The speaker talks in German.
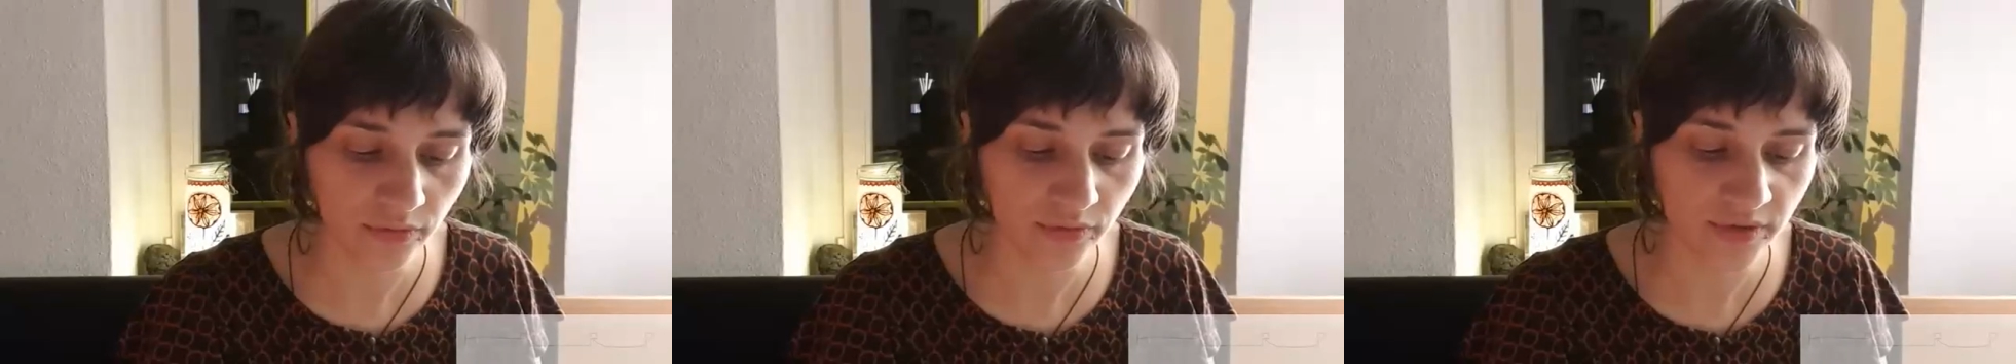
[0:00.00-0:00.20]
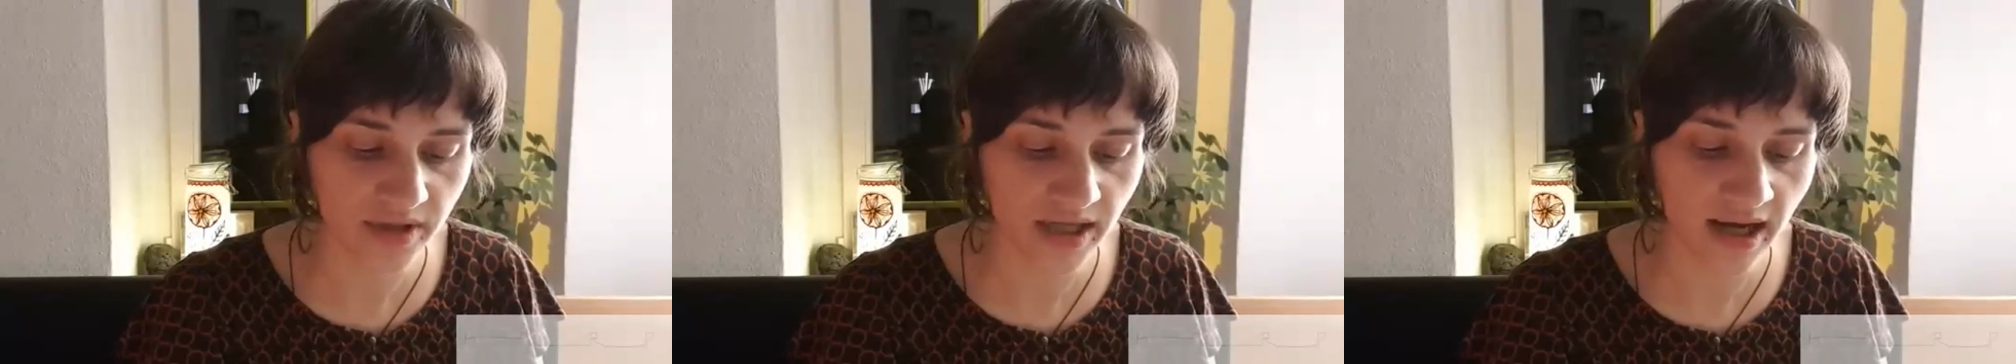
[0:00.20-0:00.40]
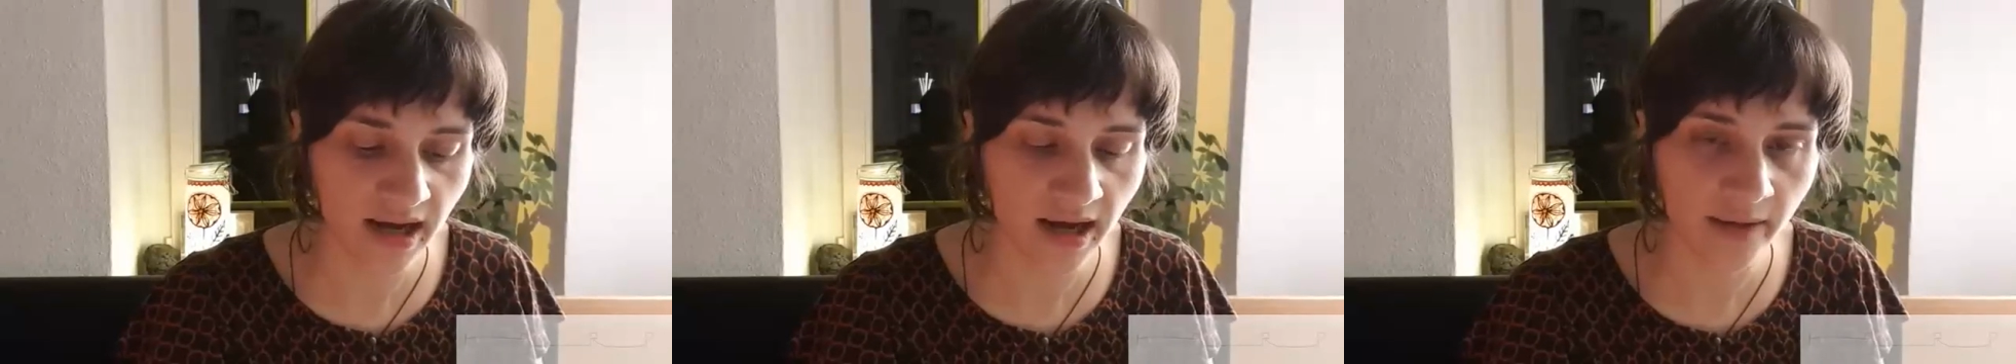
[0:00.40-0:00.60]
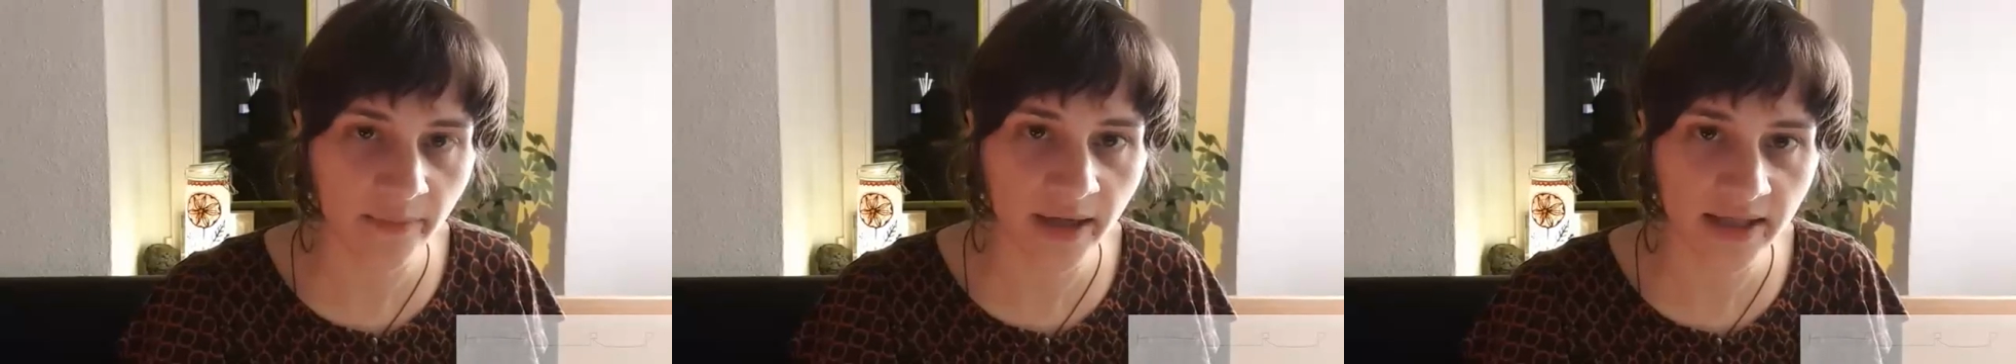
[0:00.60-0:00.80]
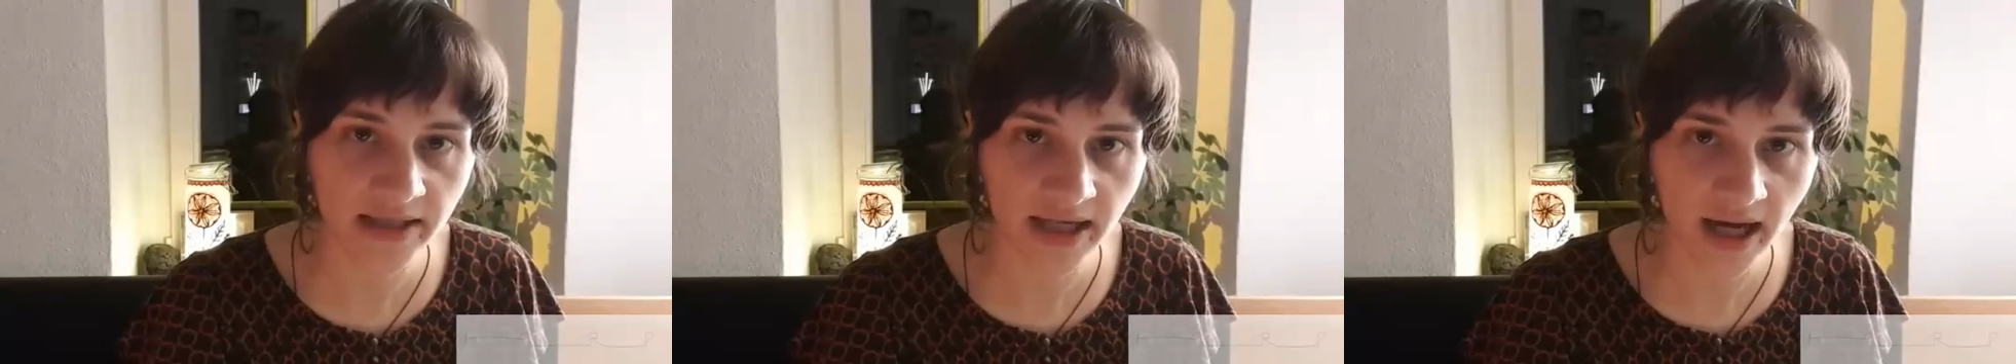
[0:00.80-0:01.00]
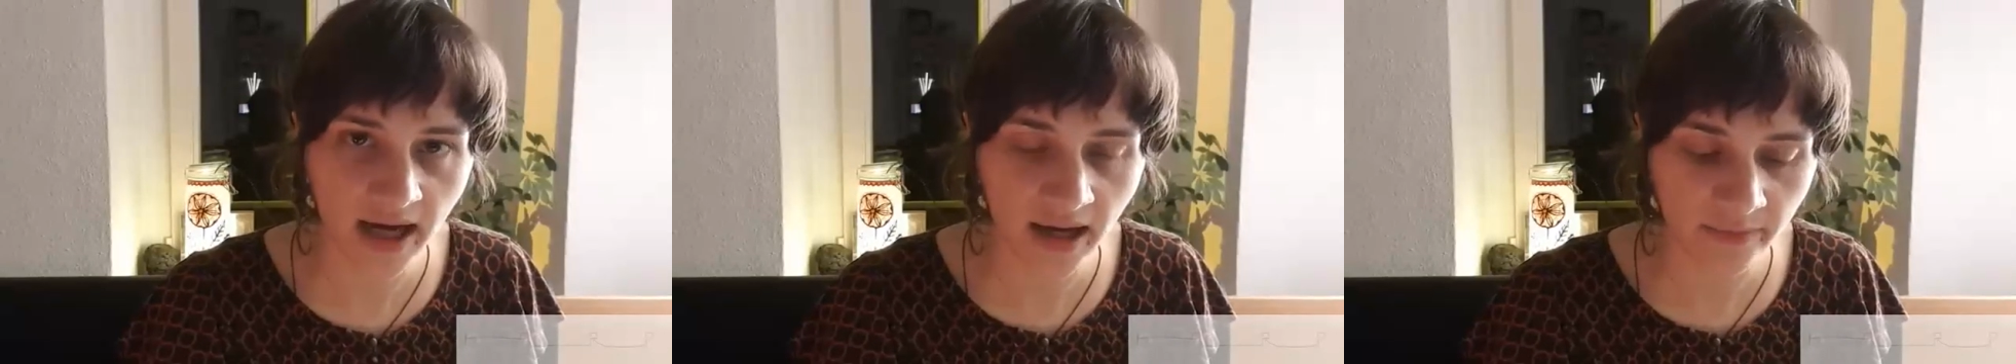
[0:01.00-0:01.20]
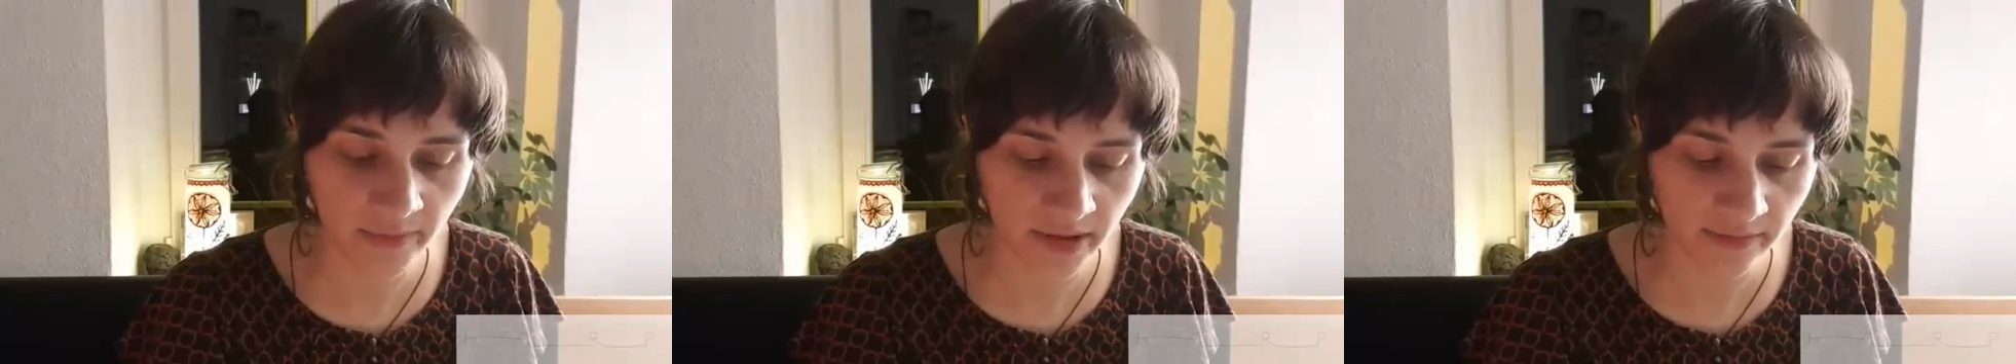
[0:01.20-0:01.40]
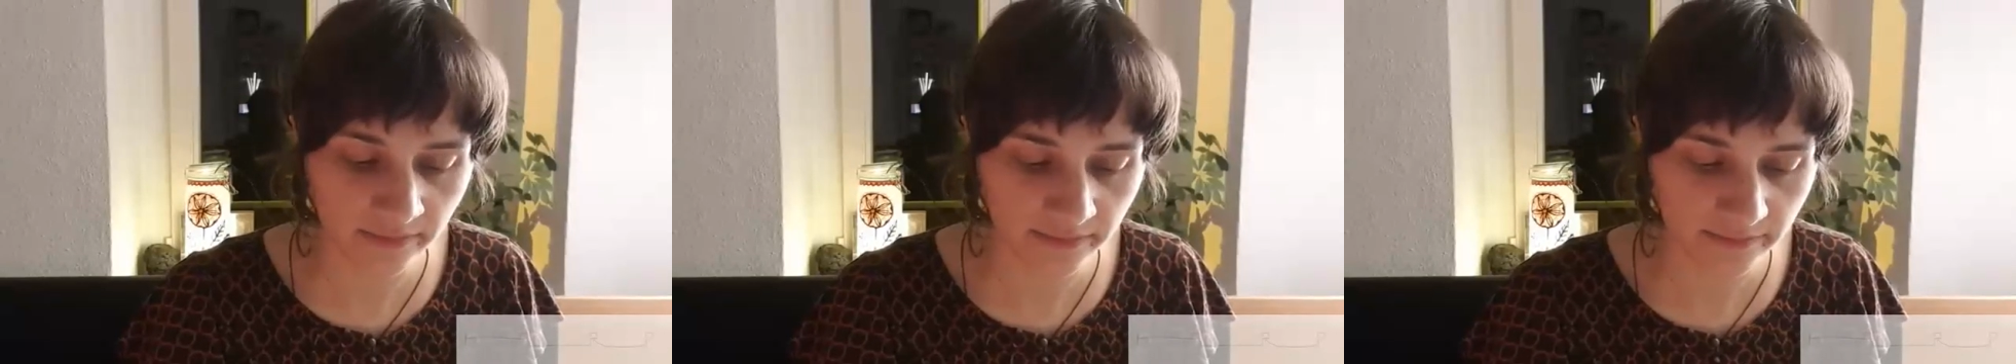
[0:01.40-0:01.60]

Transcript: und der Arbeit der Armen.